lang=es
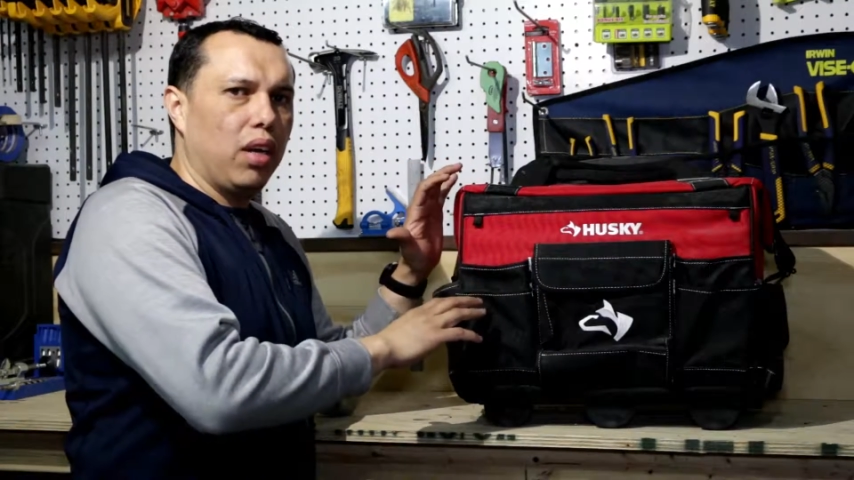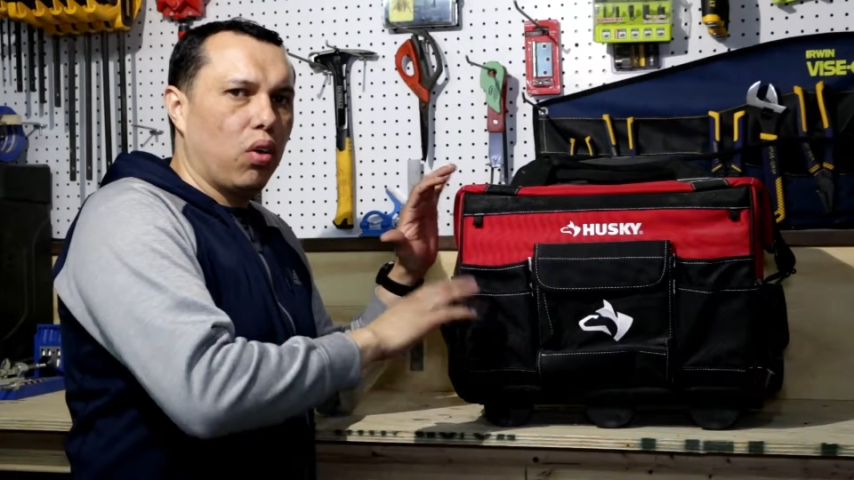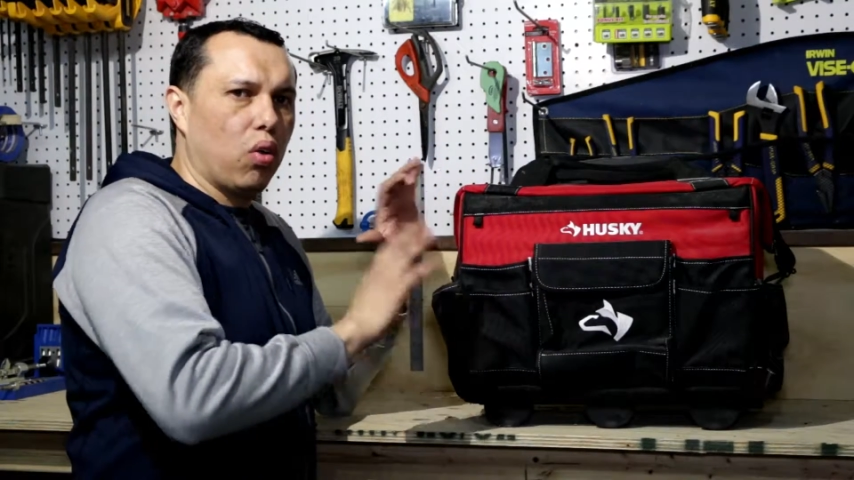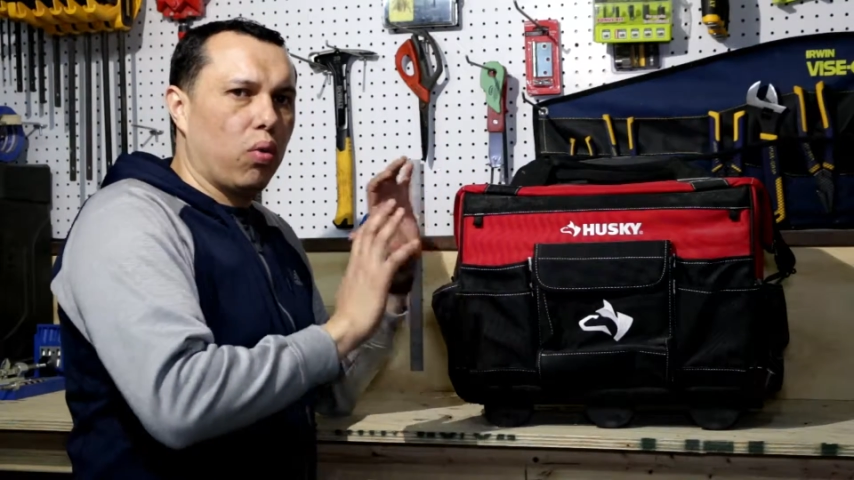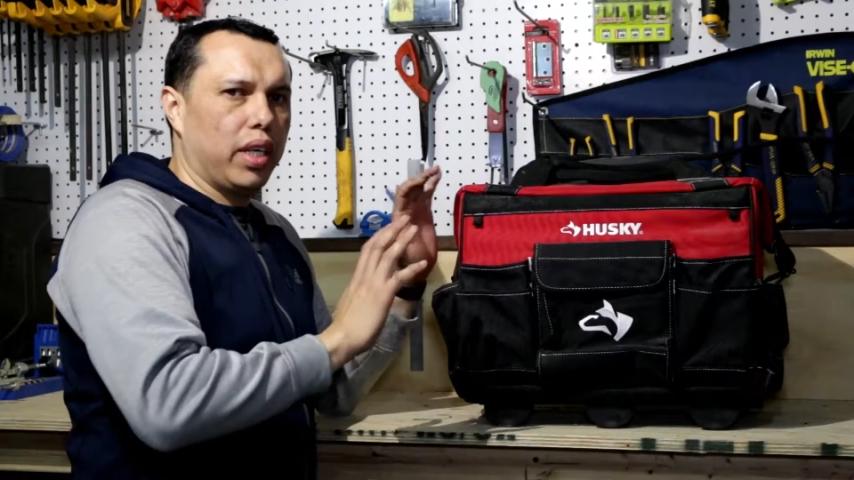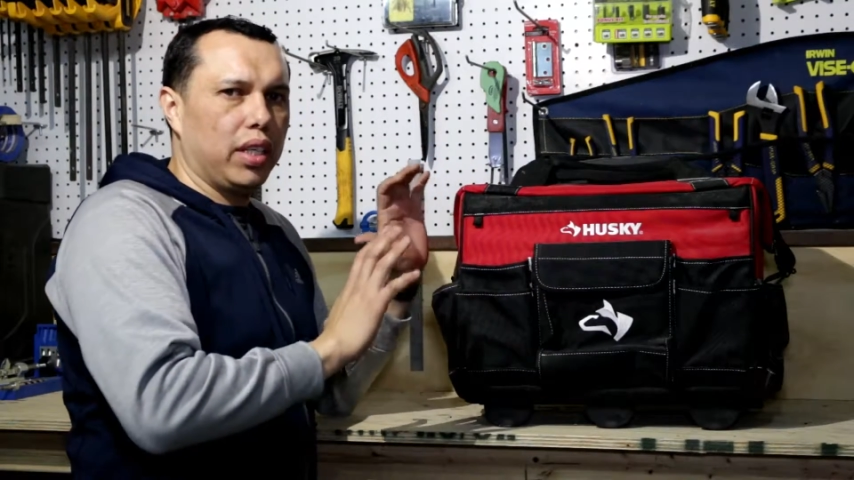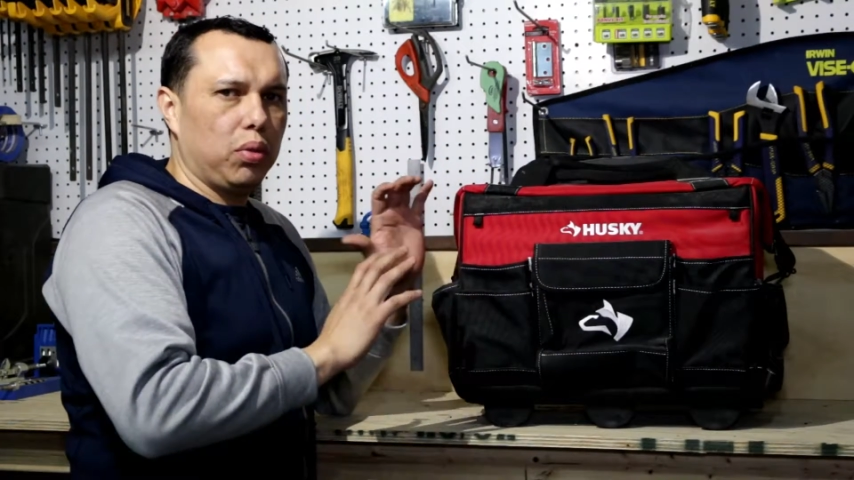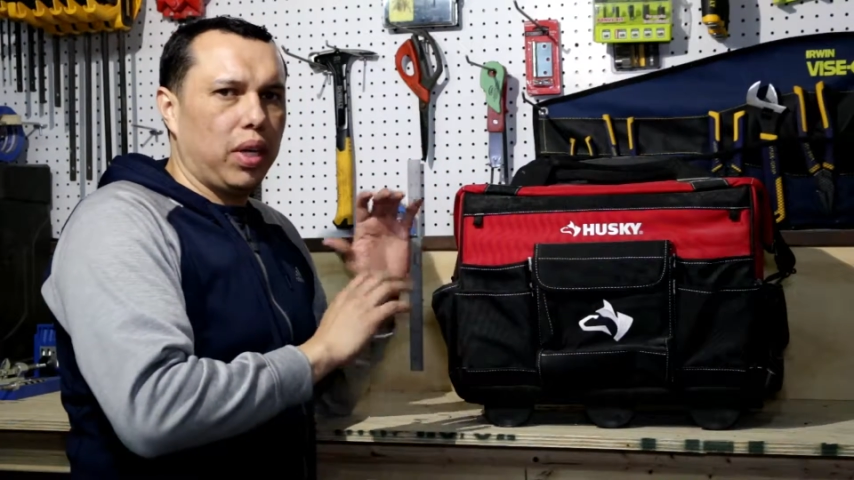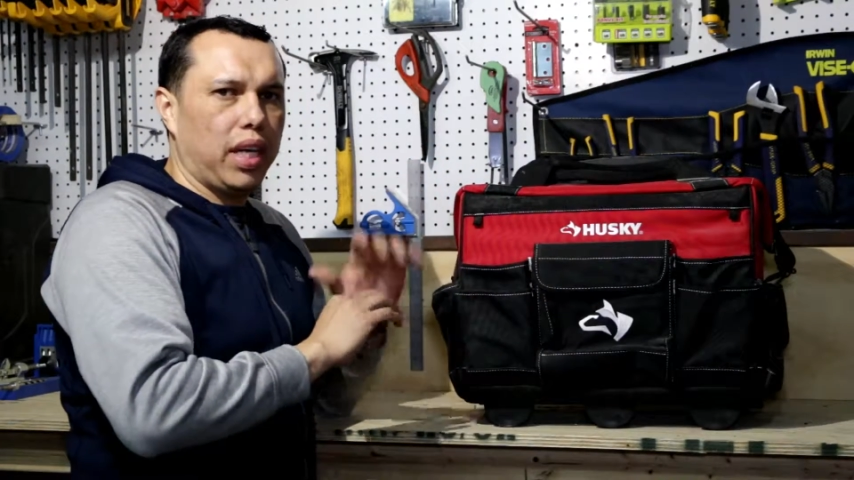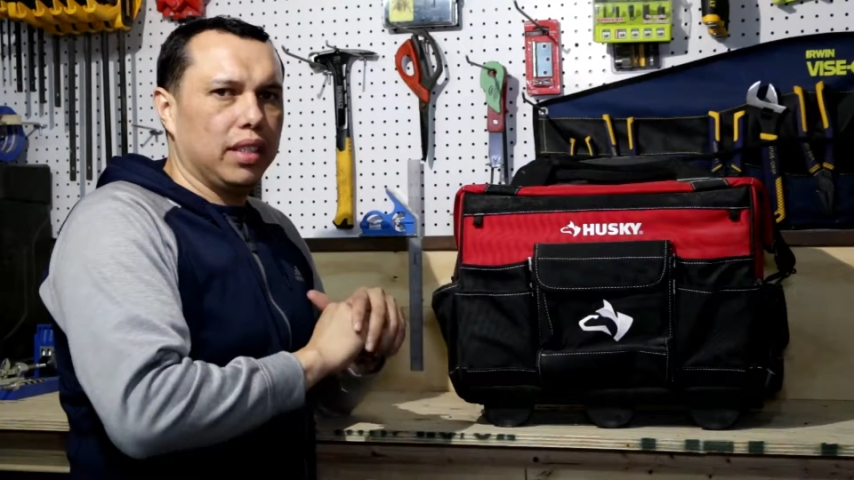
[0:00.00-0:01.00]
O cualquier
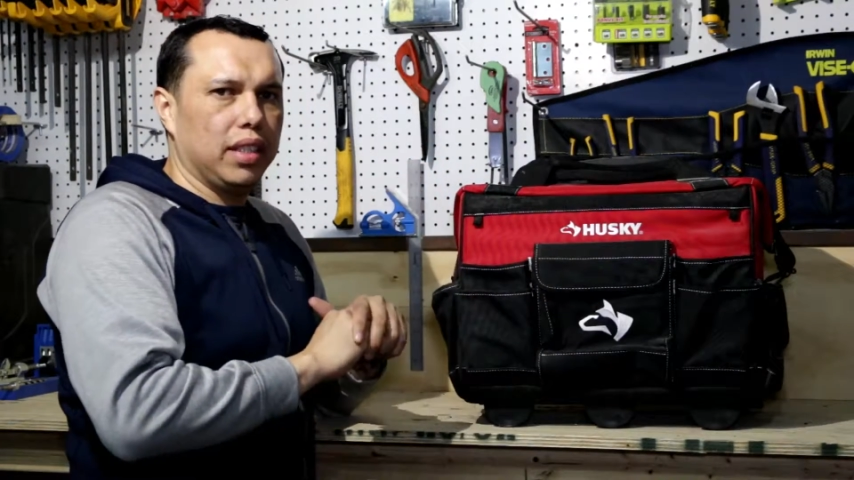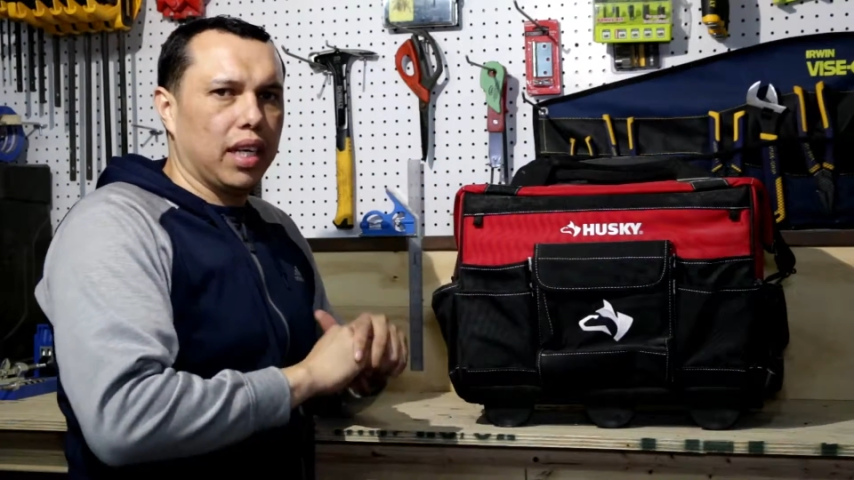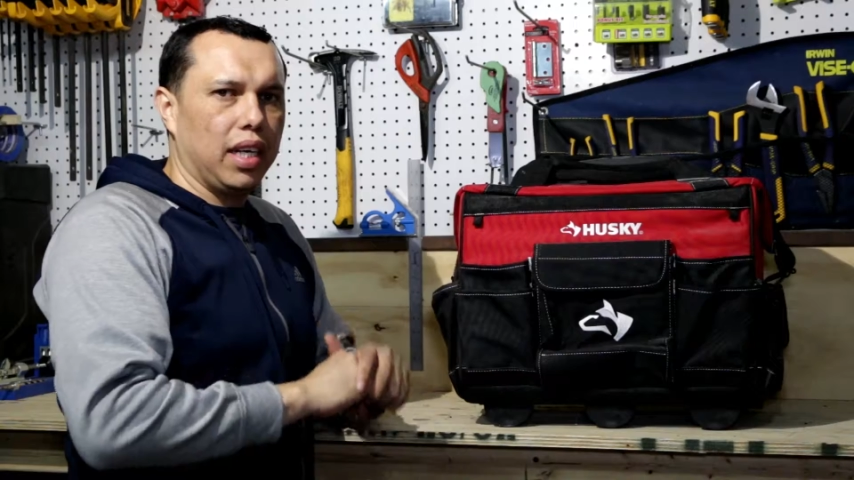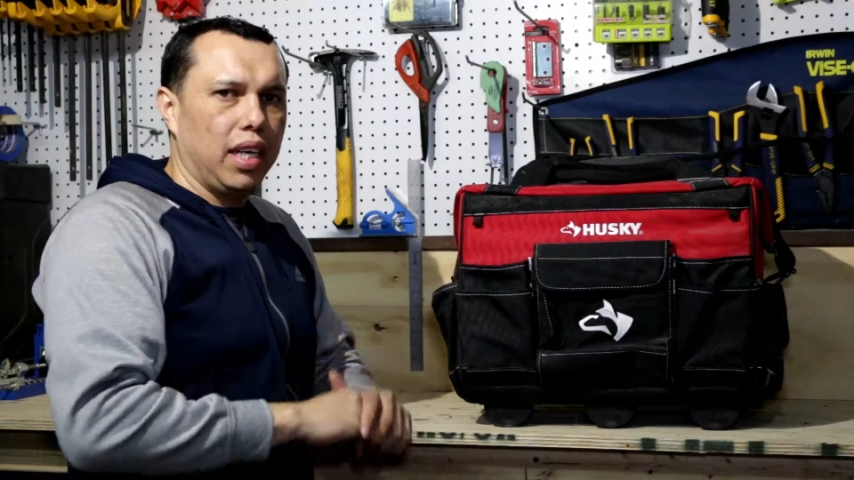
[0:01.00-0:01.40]
sugerencia.